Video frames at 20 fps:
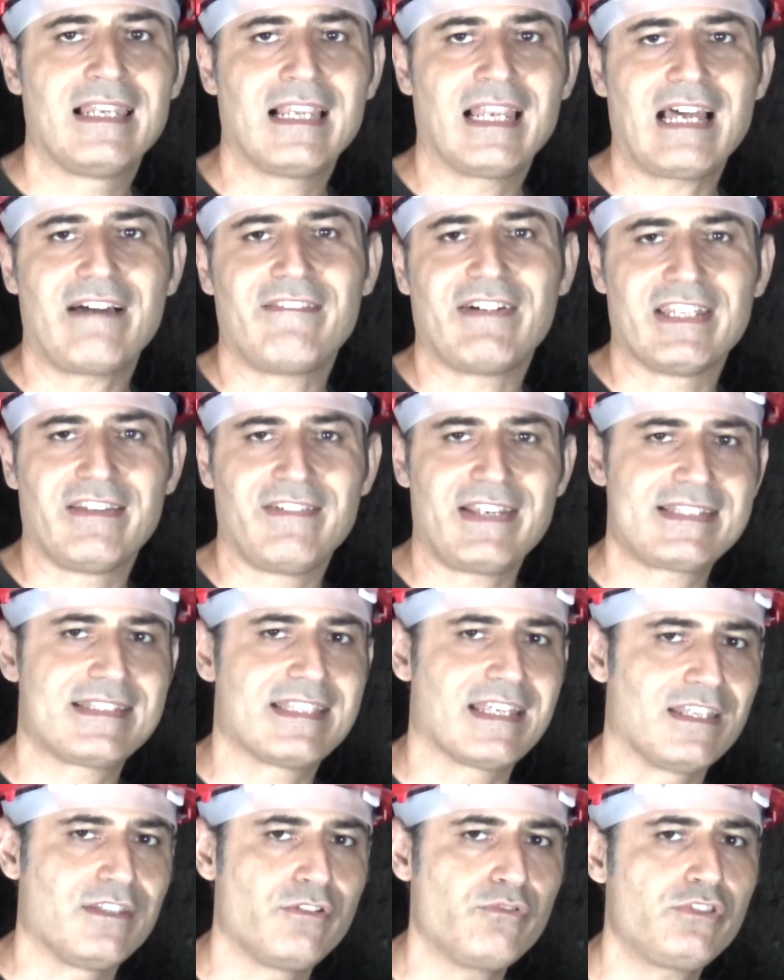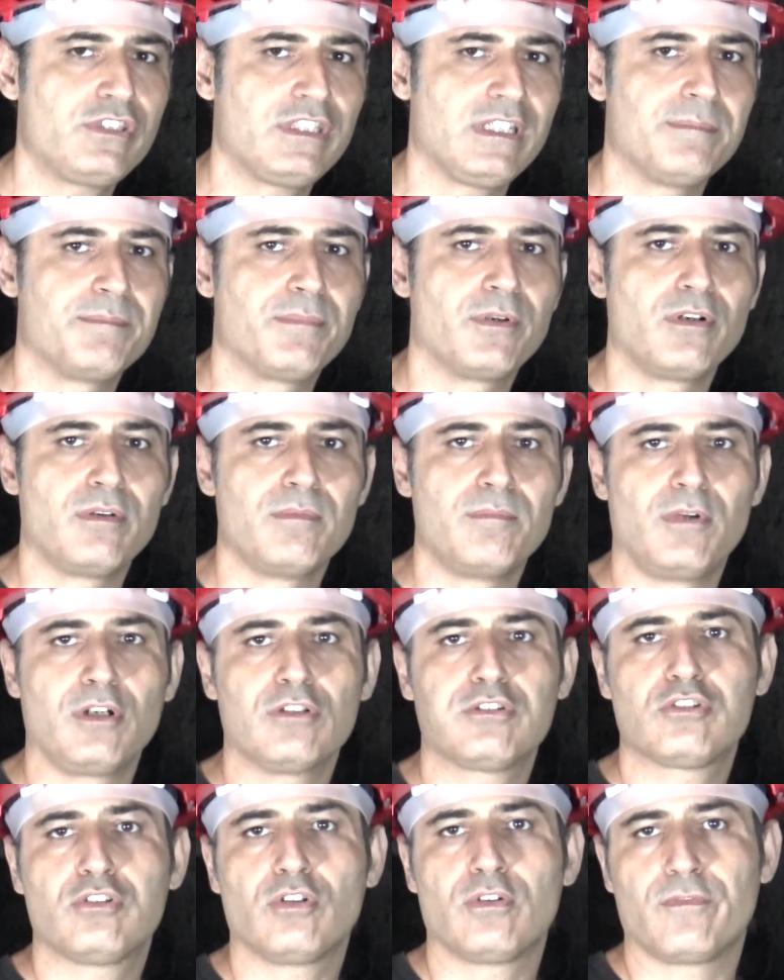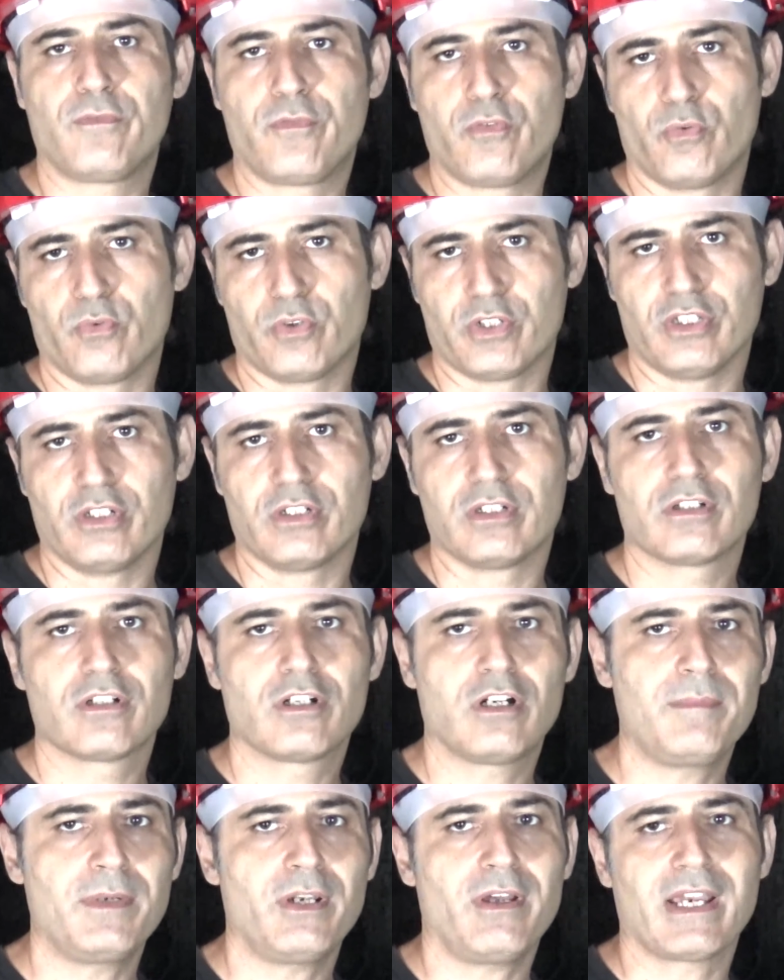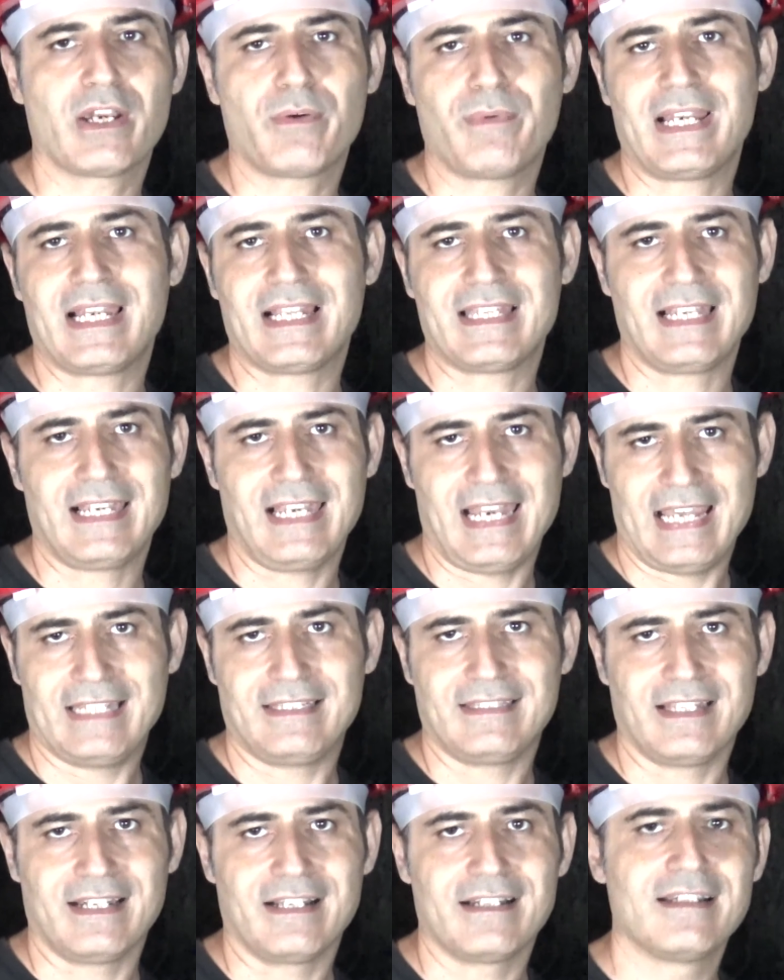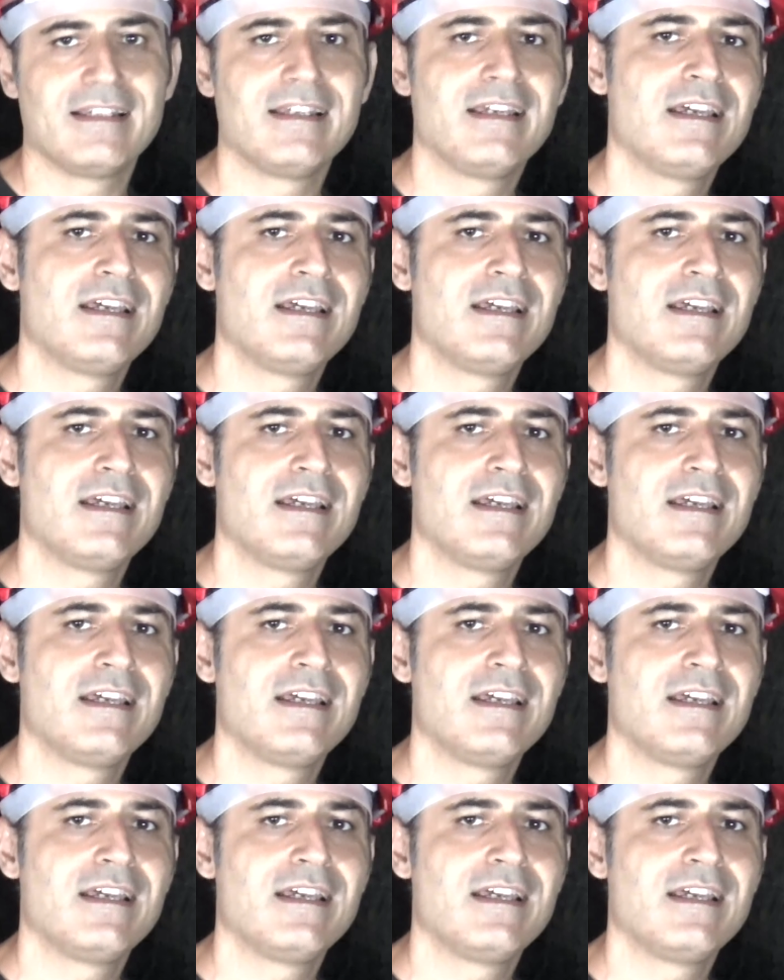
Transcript: La lava deve essere di un tipo molto fluido, come lo è quella dell'Etna.